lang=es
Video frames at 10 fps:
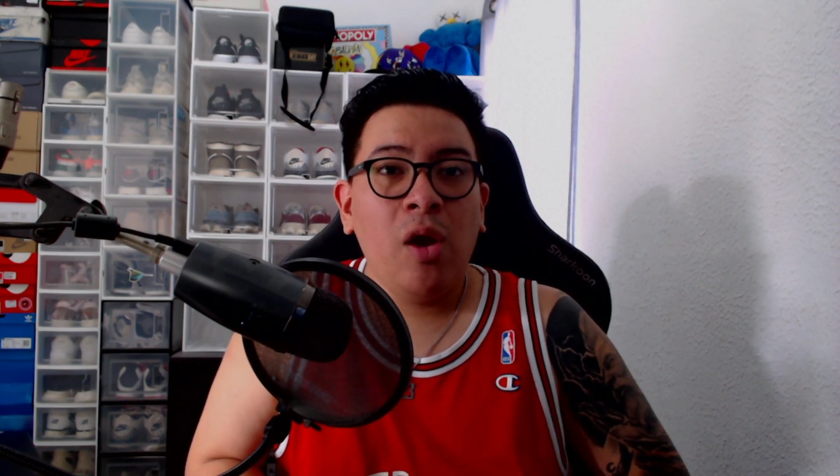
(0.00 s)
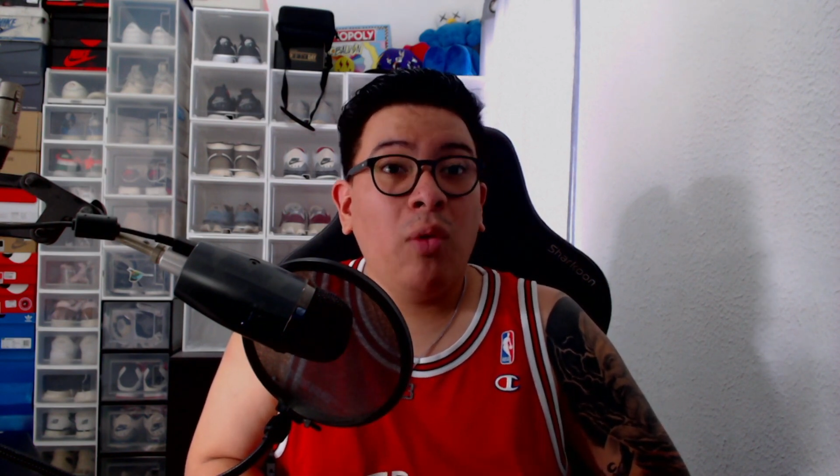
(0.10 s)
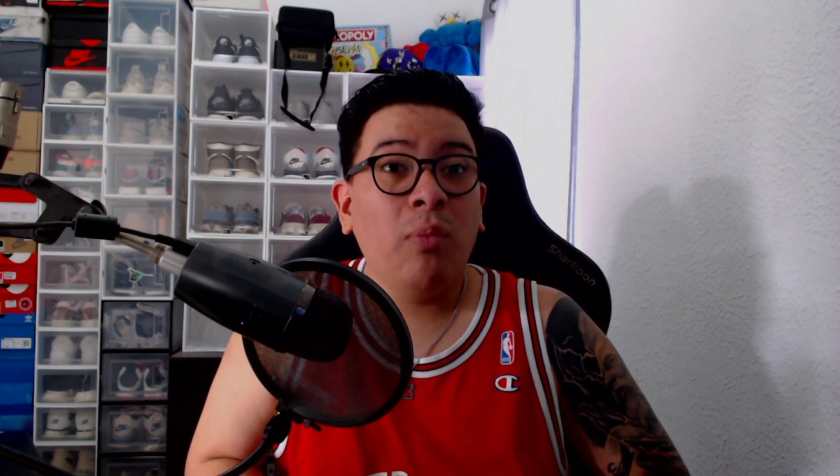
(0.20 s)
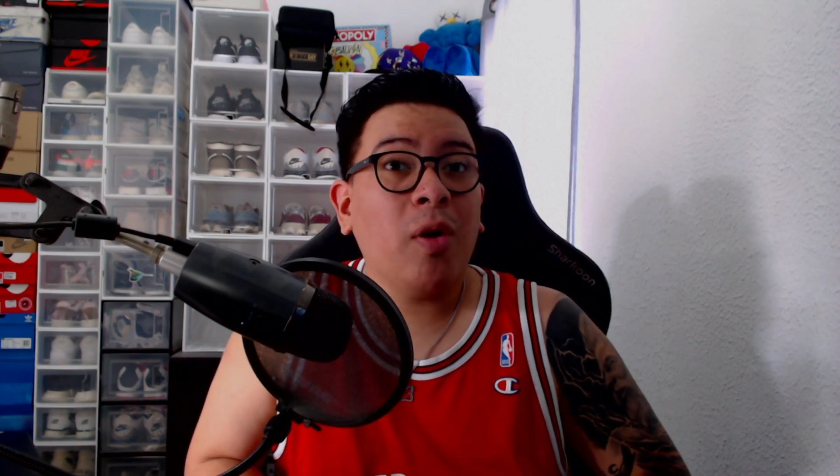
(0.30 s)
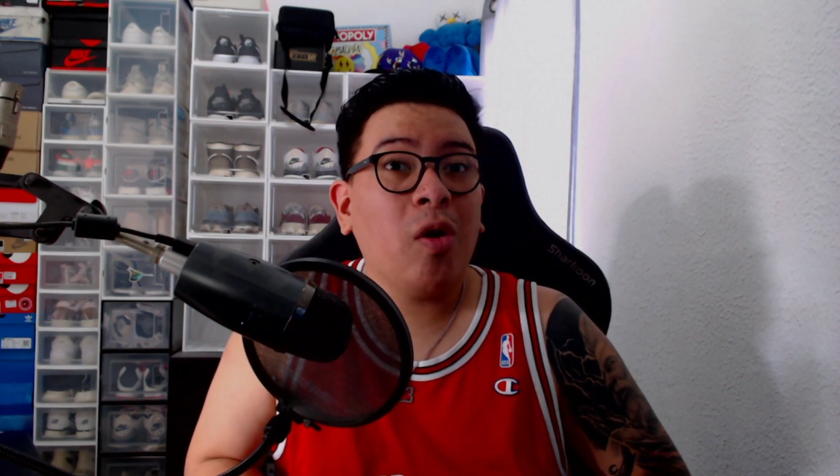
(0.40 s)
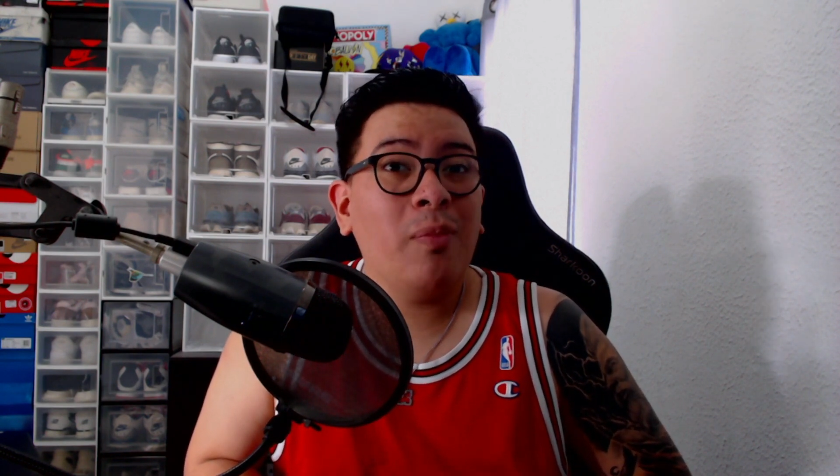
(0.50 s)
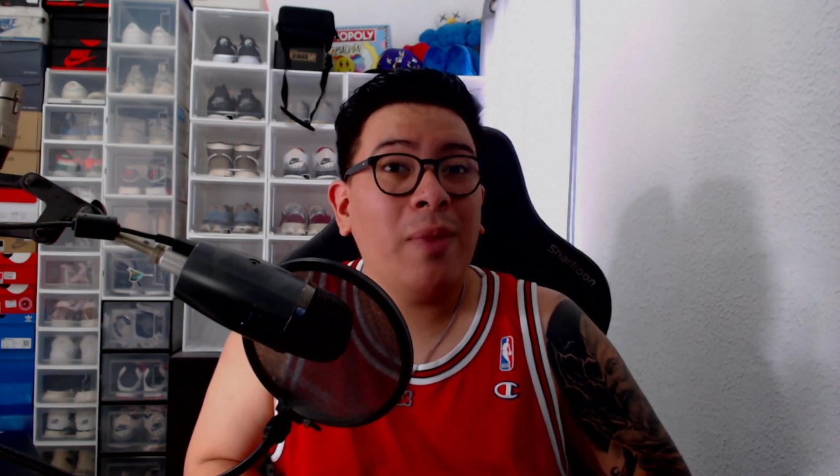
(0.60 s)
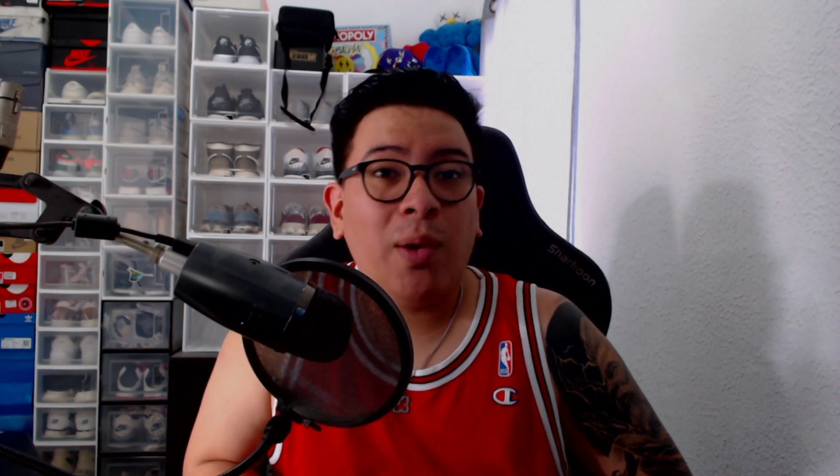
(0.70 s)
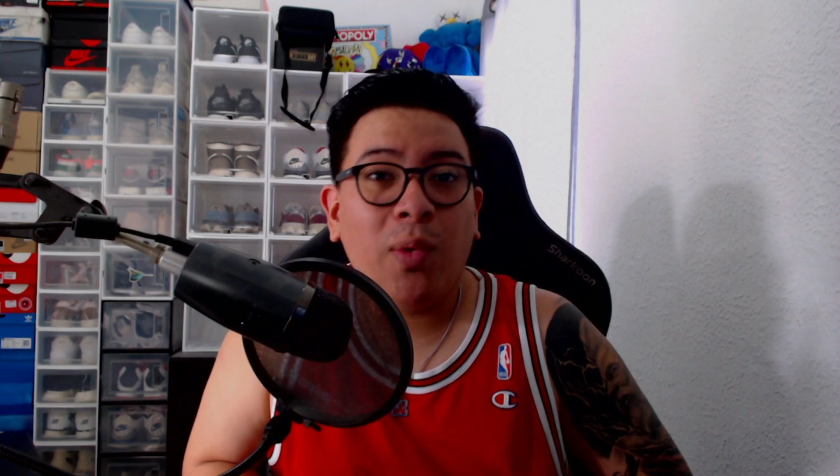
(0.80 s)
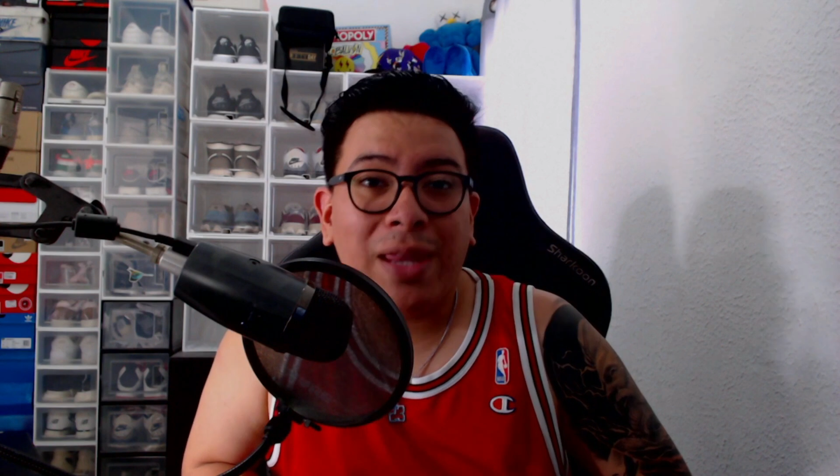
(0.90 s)
un poco
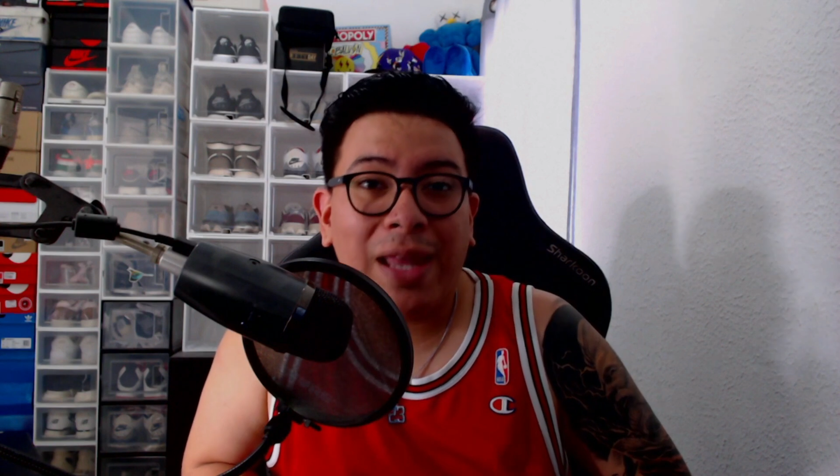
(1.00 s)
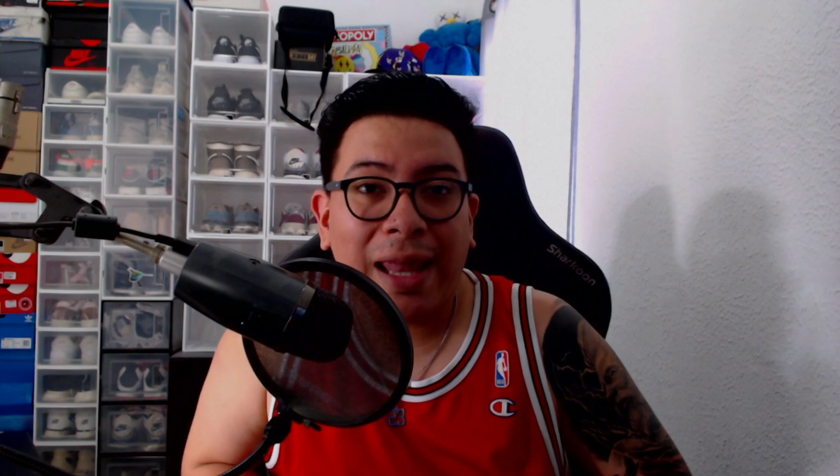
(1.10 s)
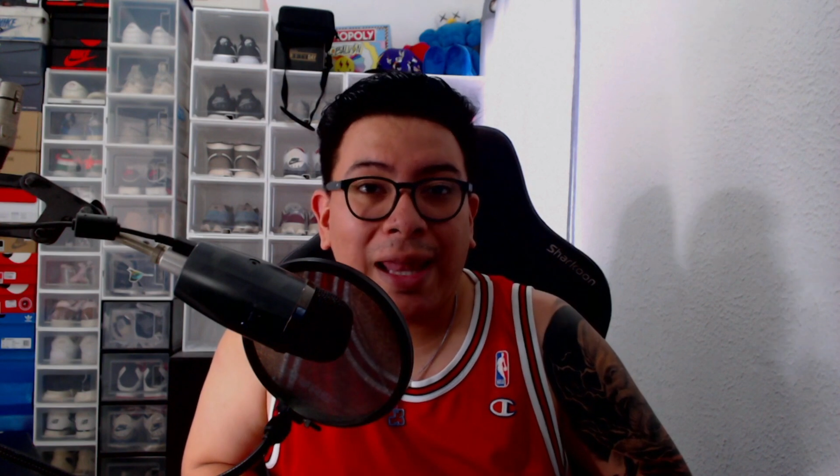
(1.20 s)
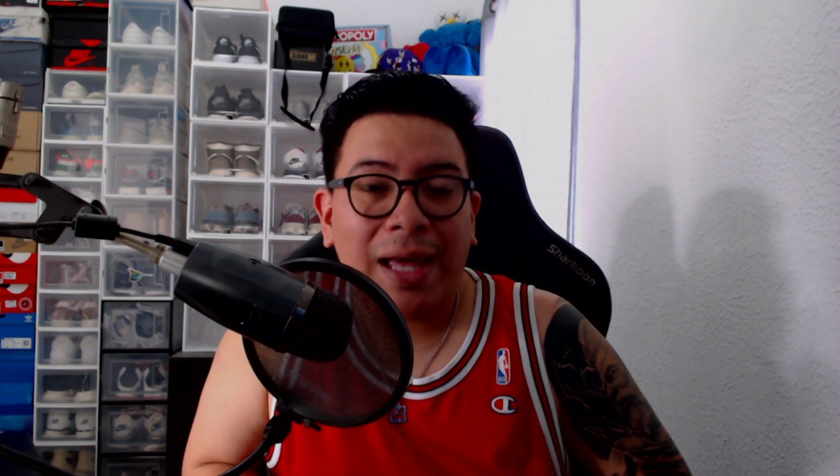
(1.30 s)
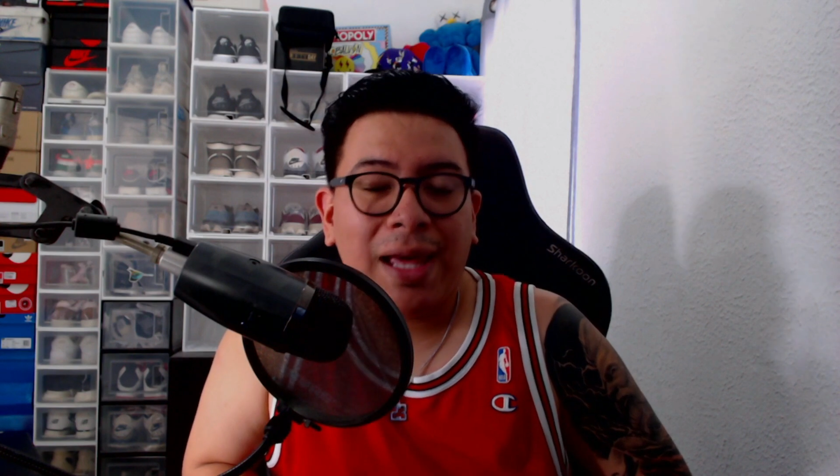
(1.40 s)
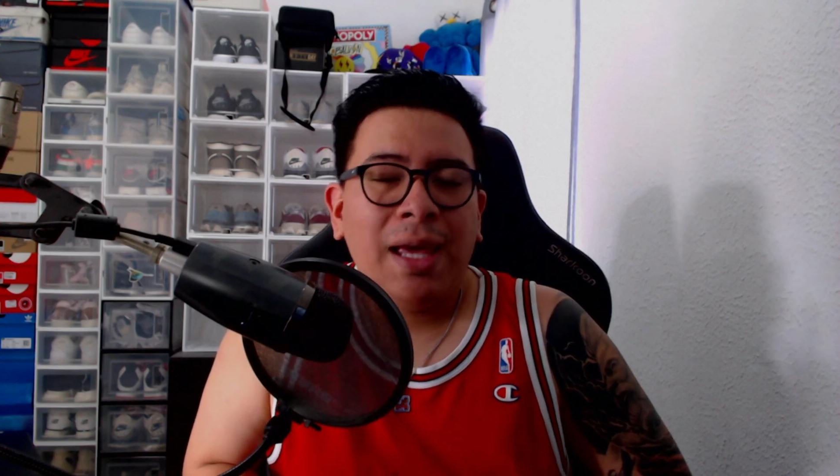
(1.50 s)
más cuidada.